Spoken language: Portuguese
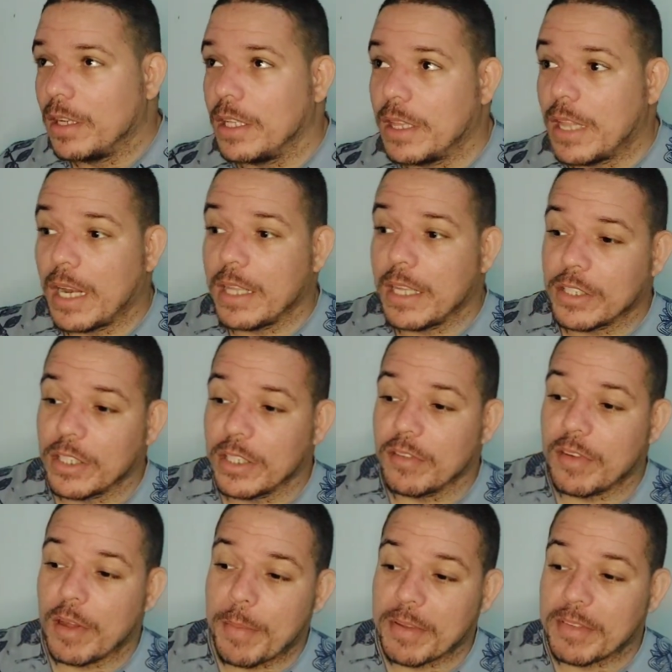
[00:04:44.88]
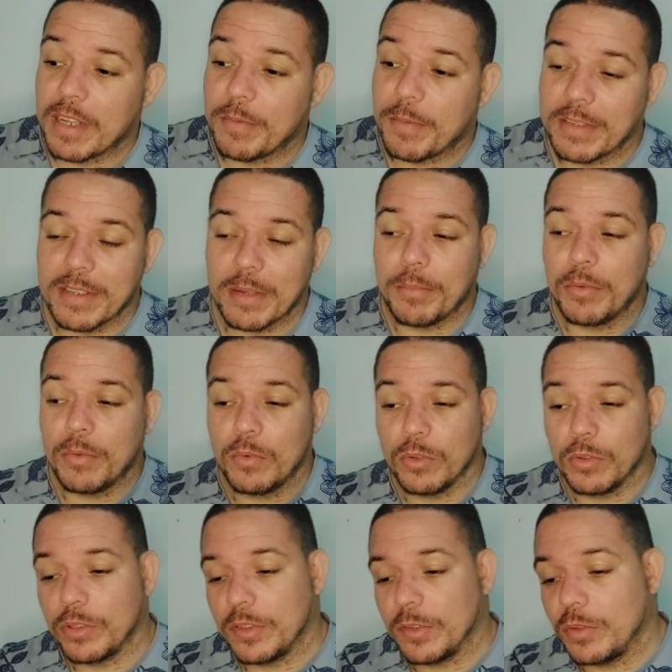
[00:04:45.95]
E dali a gente vai passar, passar por,
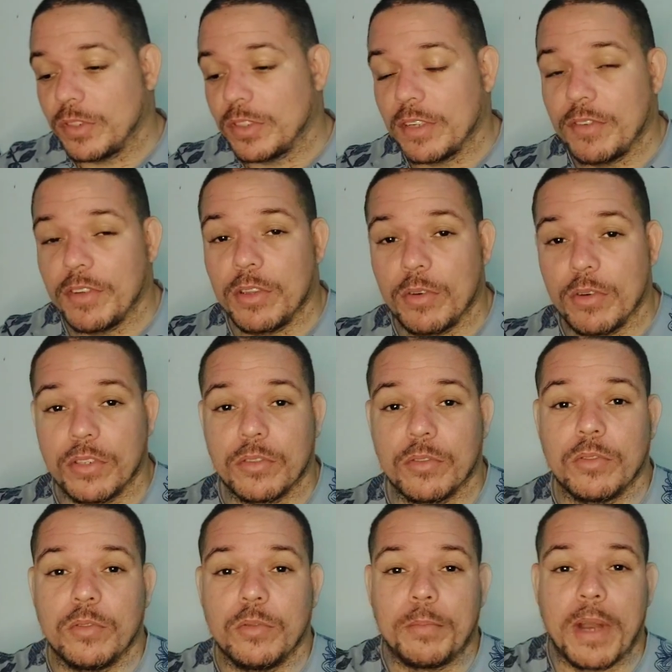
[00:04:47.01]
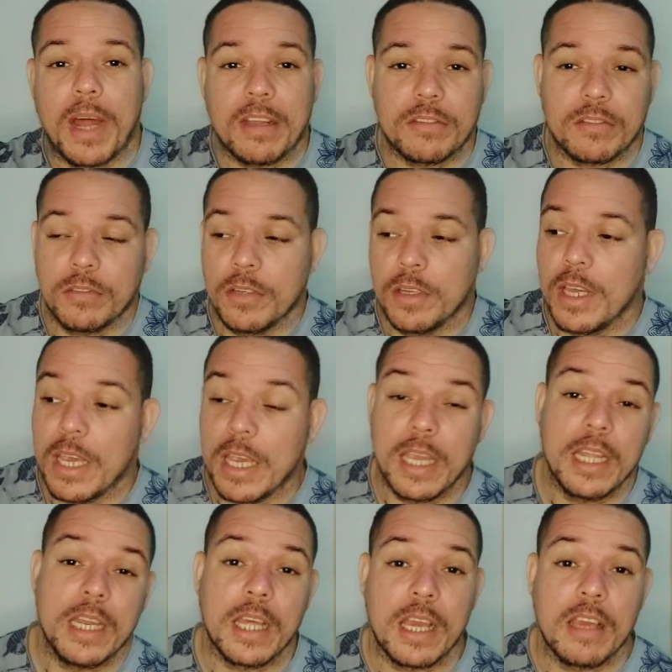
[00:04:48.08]
com os servidores, tudo no braço.
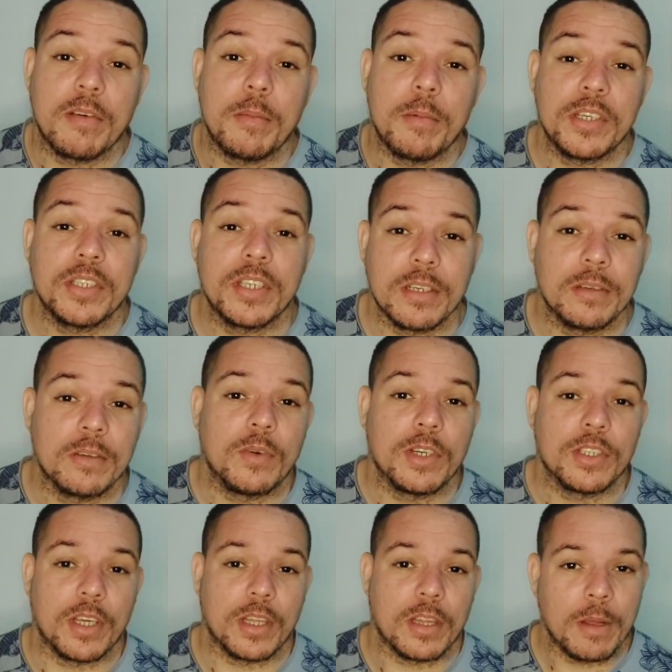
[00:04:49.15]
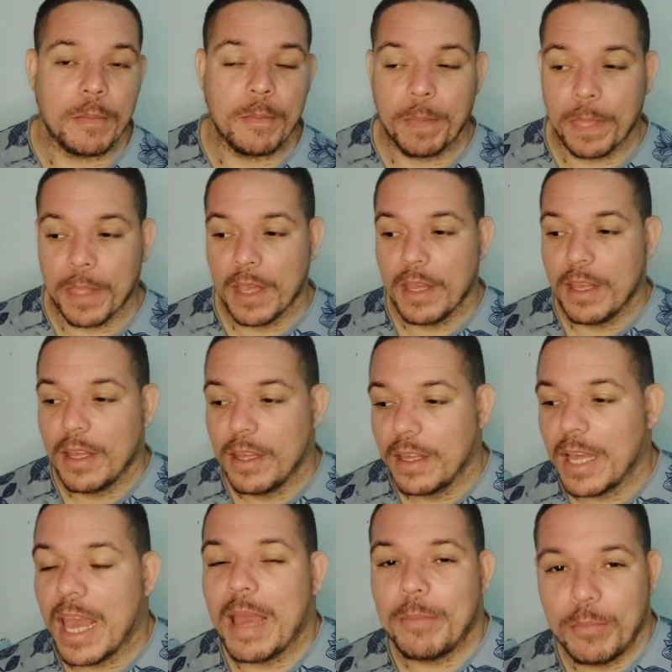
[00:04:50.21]
E ninguém vai mexer com a gente.
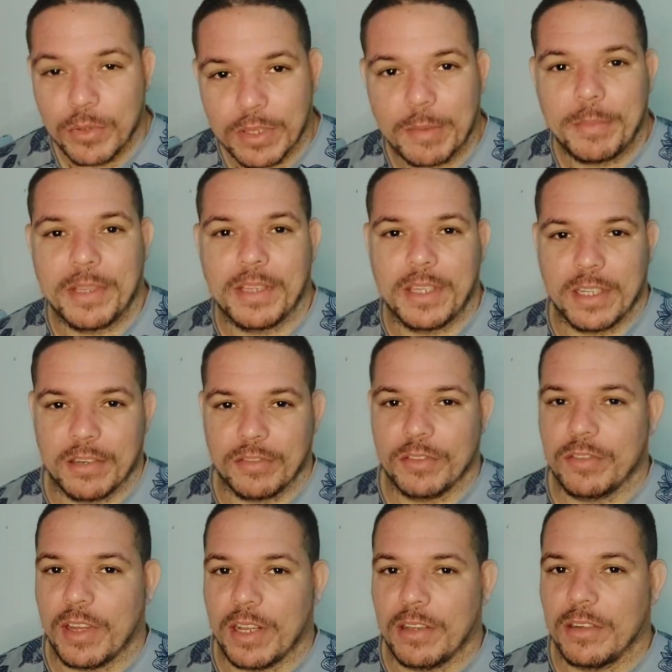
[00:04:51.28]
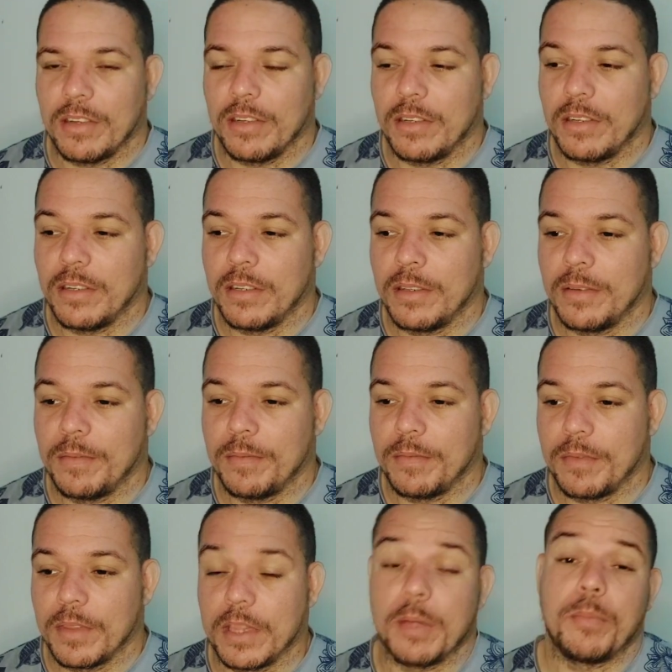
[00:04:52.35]
É muita mentira, viu, velho?
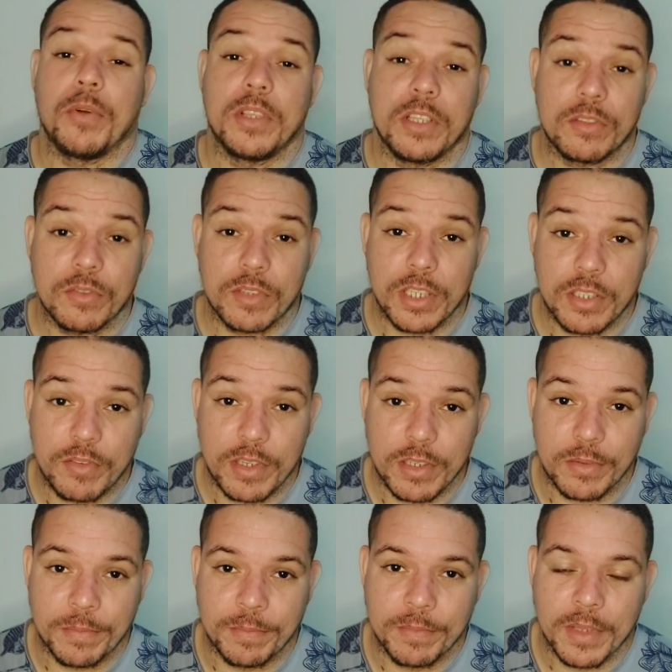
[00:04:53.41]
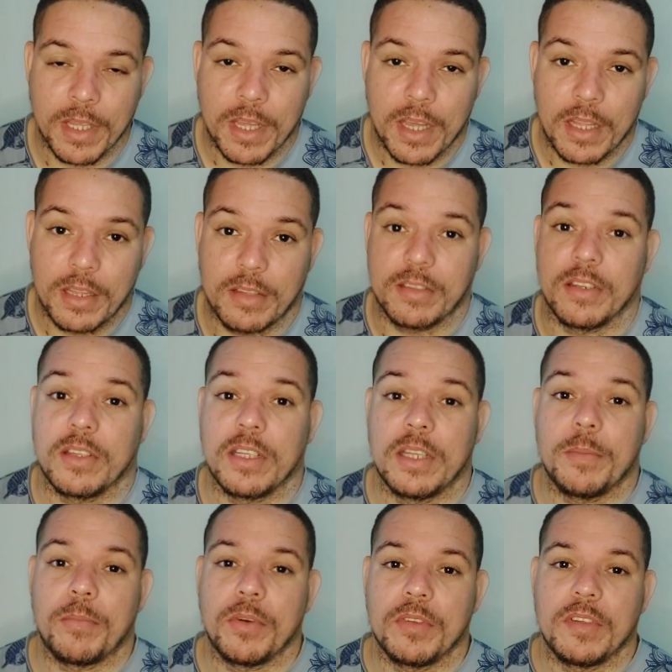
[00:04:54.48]
Depois disso vocês viram. Dizendo que
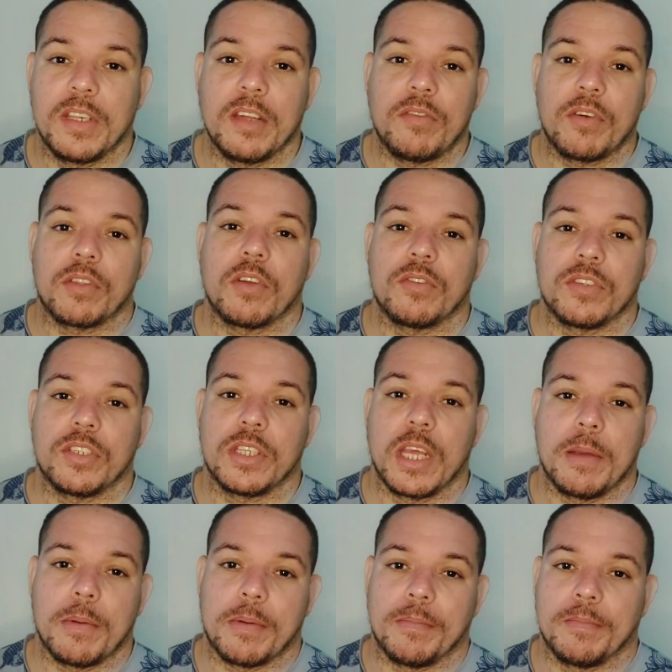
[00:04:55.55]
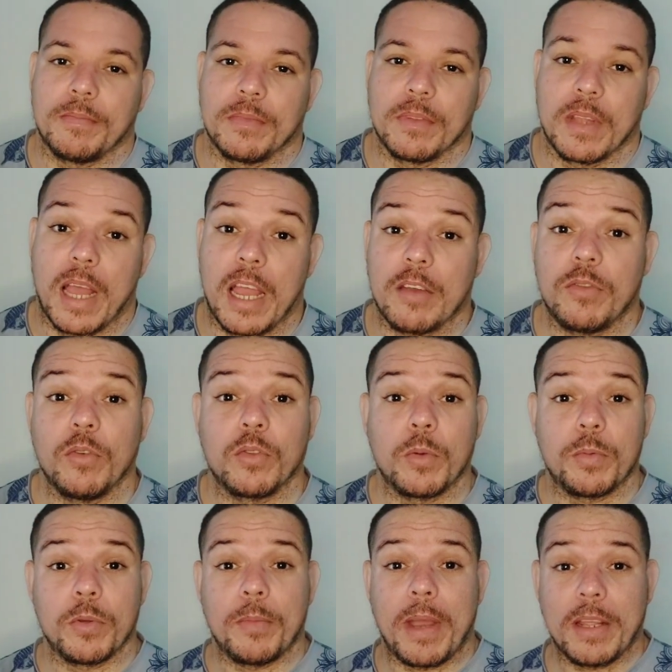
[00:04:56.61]
depois iria faltar o sistema. Aí
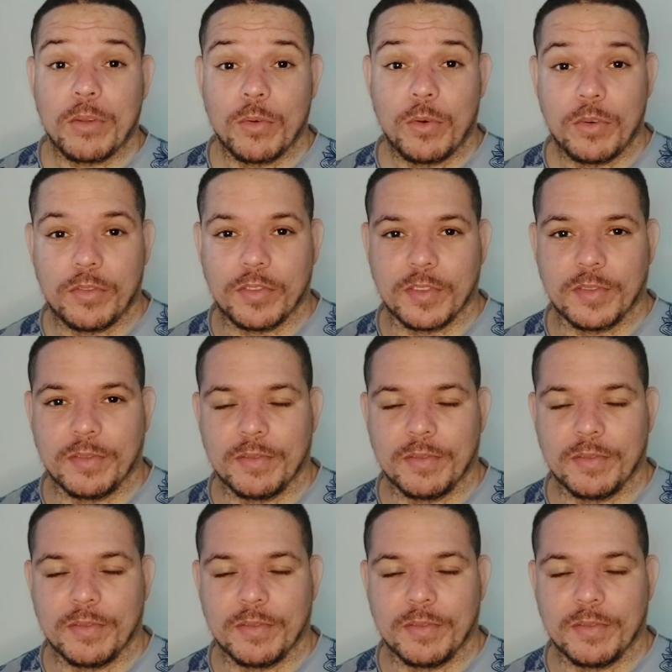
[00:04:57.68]
voltou pros mais novos.